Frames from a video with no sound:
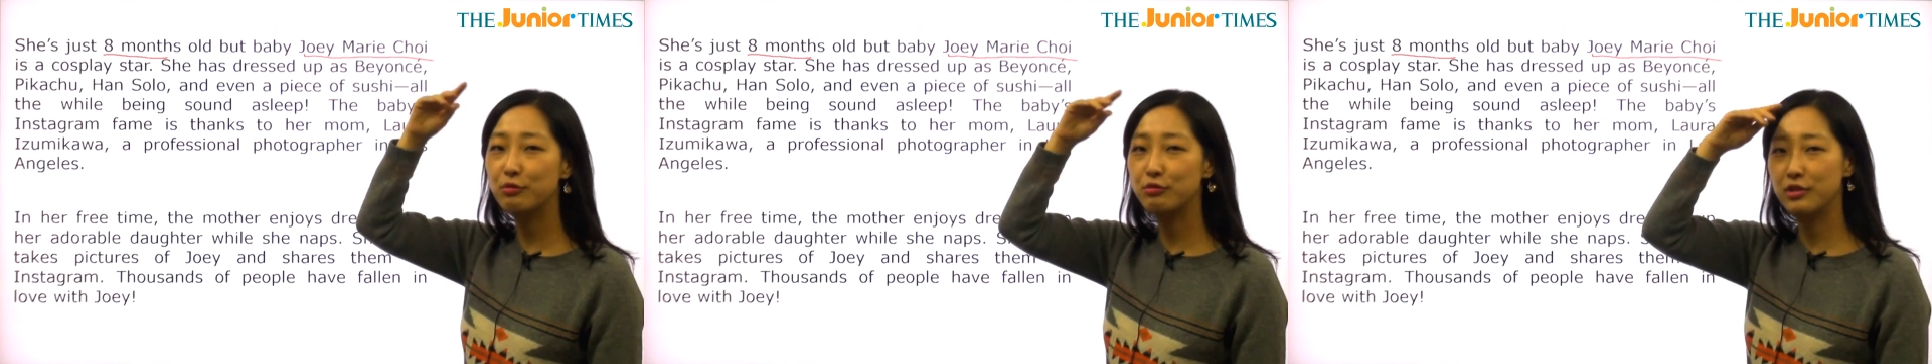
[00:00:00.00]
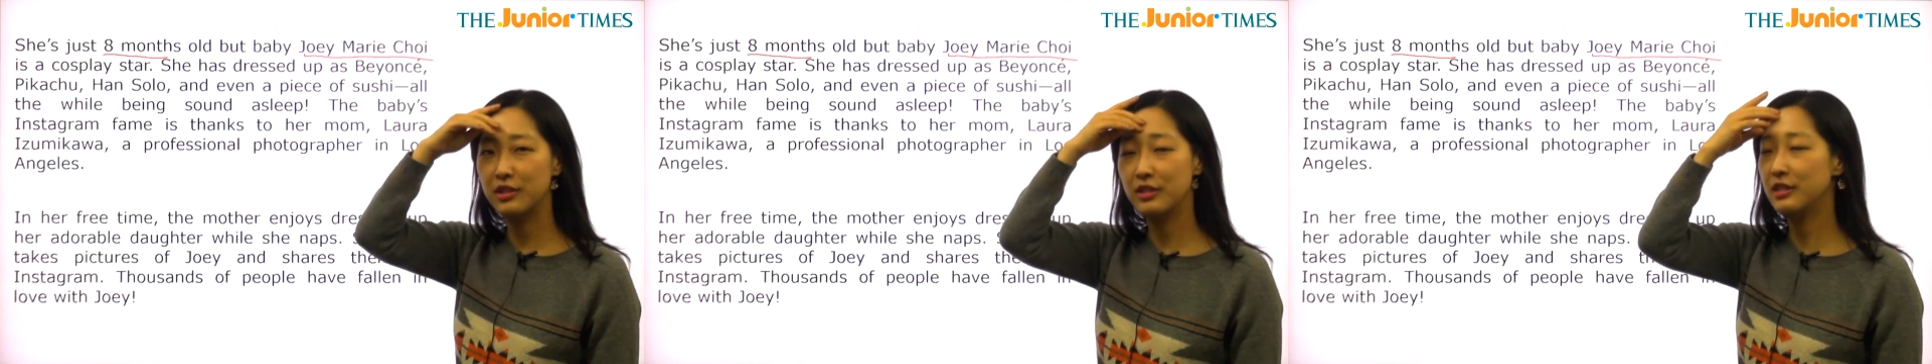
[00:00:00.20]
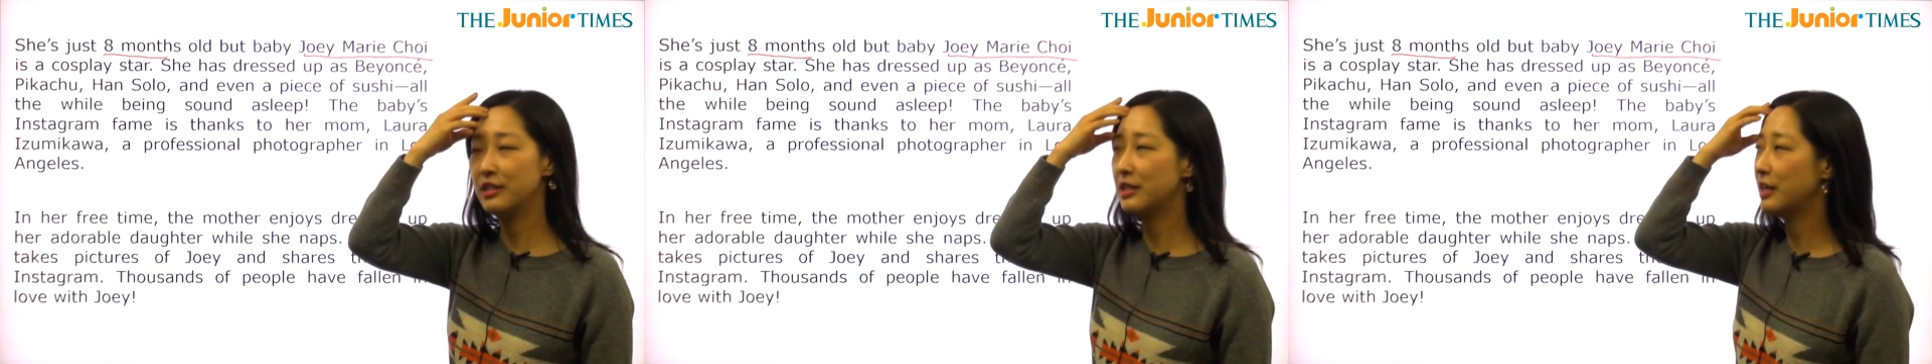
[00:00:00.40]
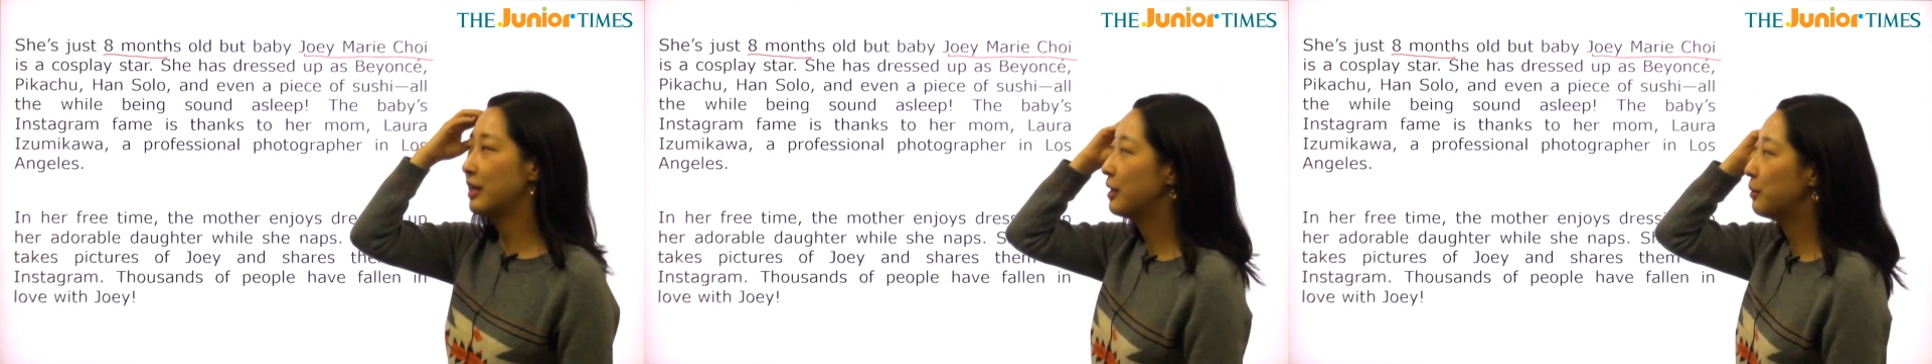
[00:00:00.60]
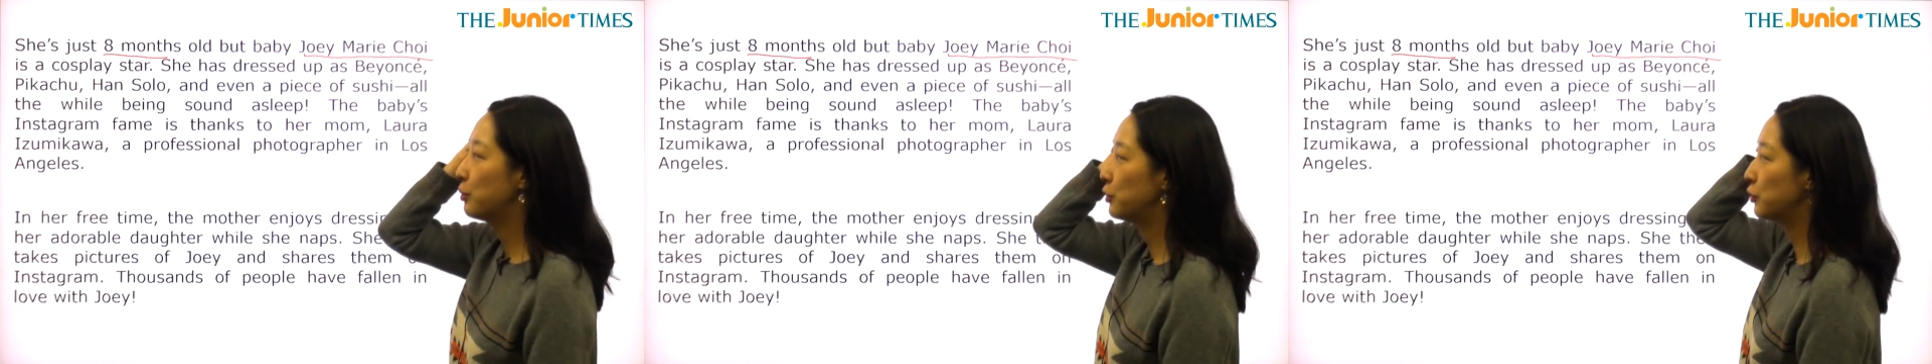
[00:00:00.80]
우리 이제
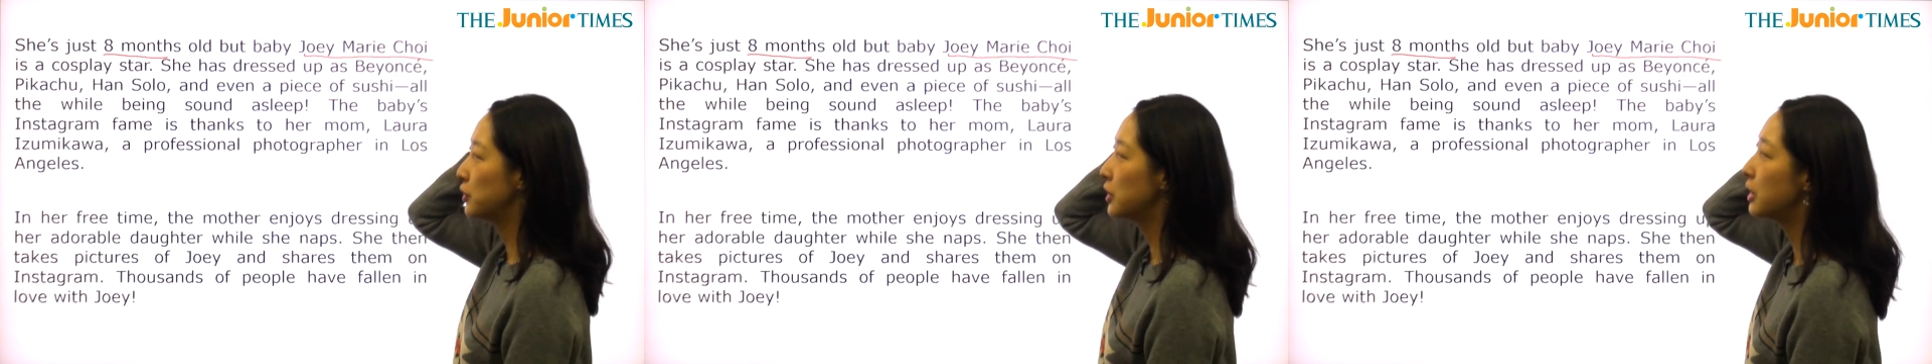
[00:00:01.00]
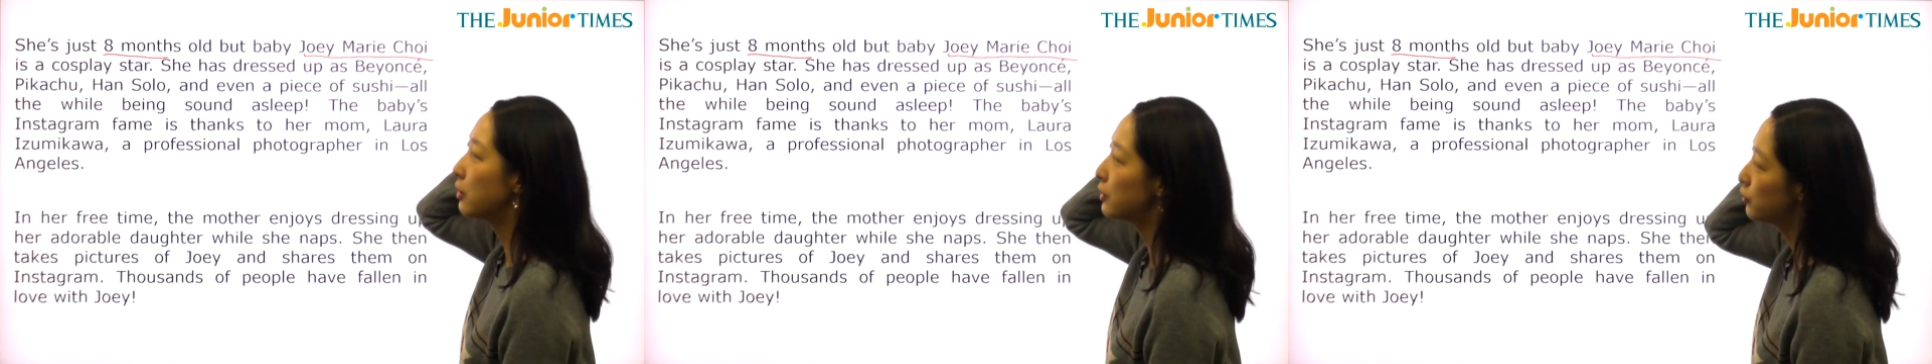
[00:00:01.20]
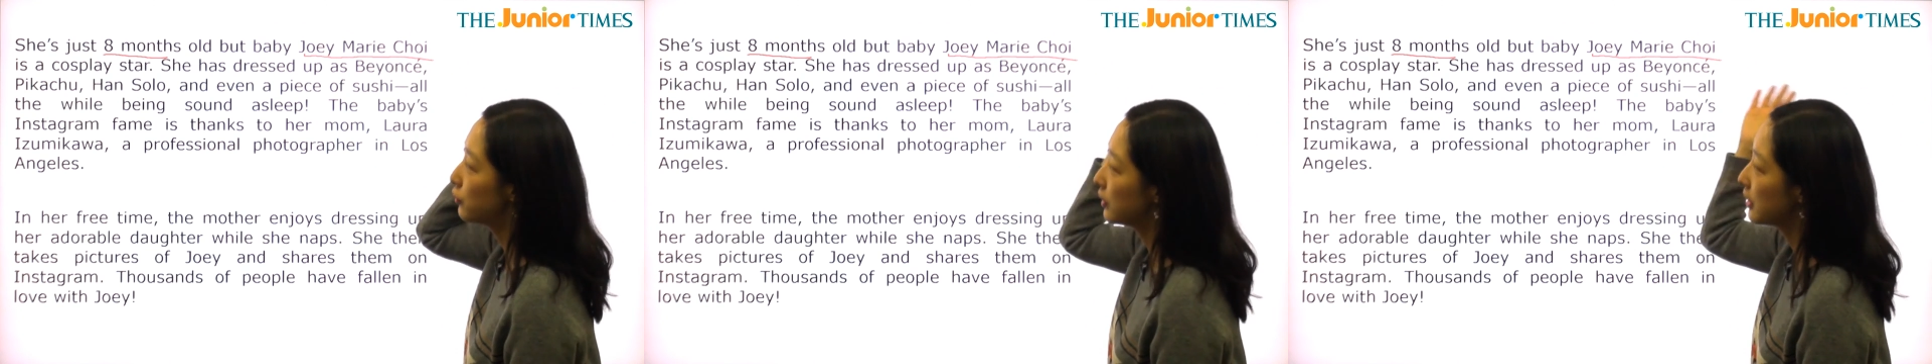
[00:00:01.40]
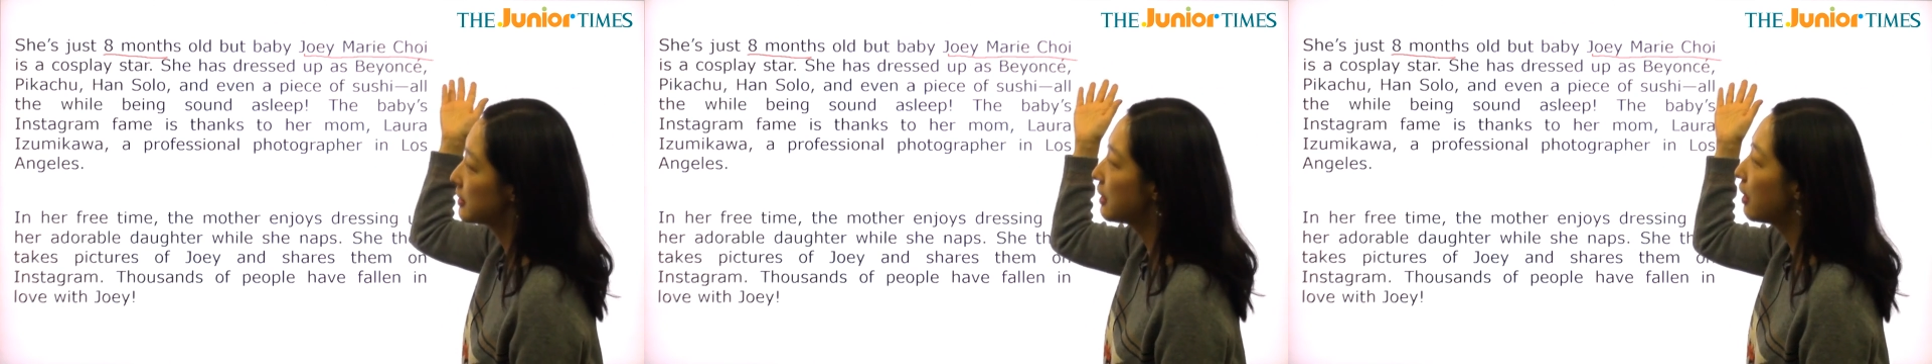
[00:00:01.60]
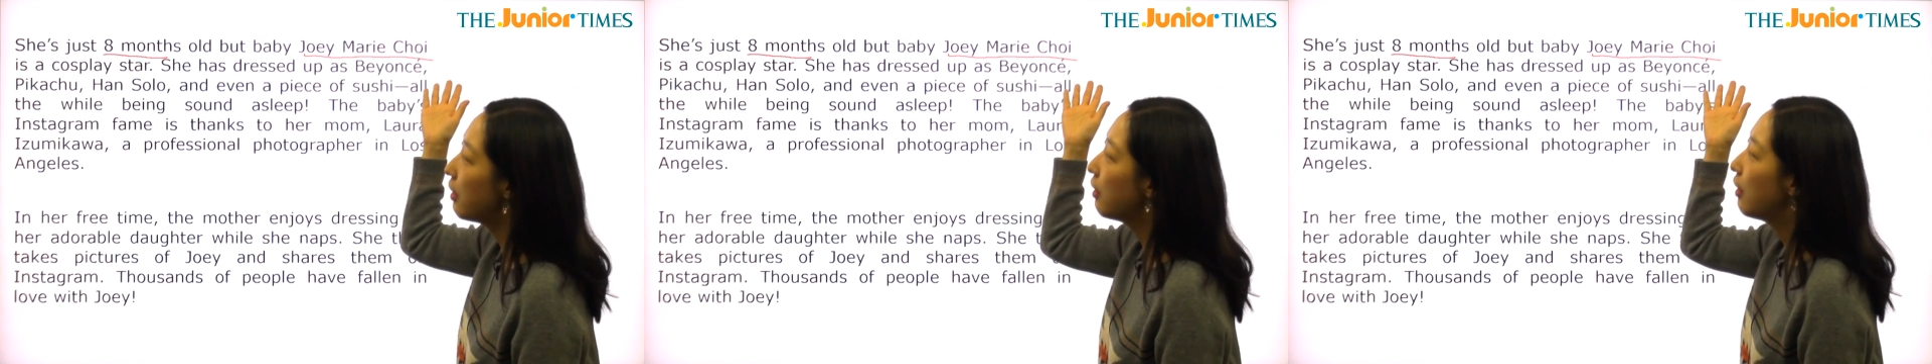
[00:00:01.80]
보통 채라고 할 수
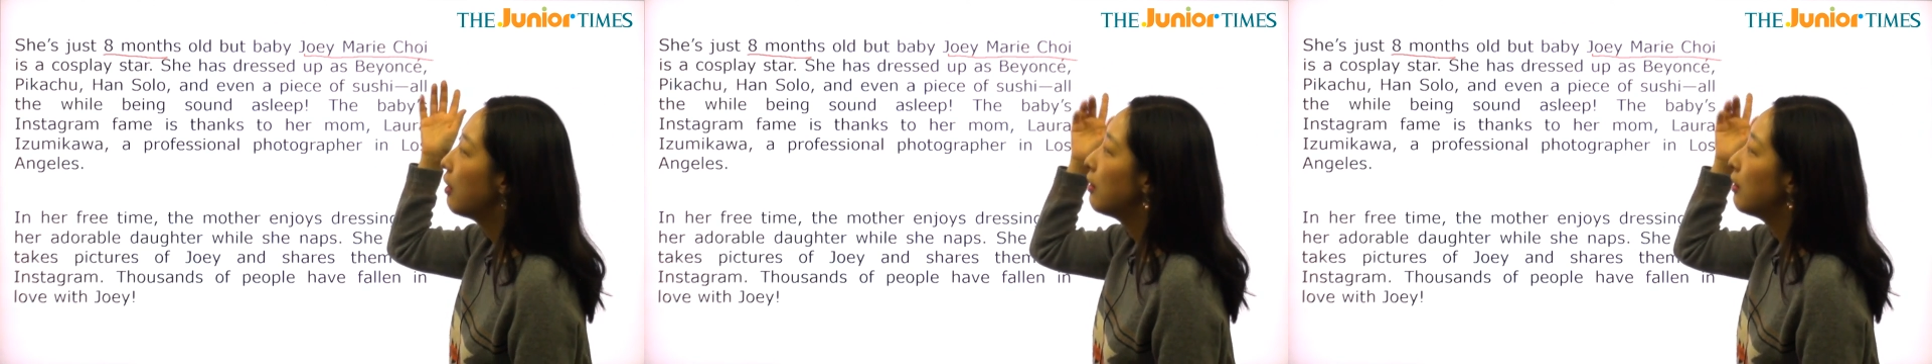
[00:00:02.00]
있겠죠?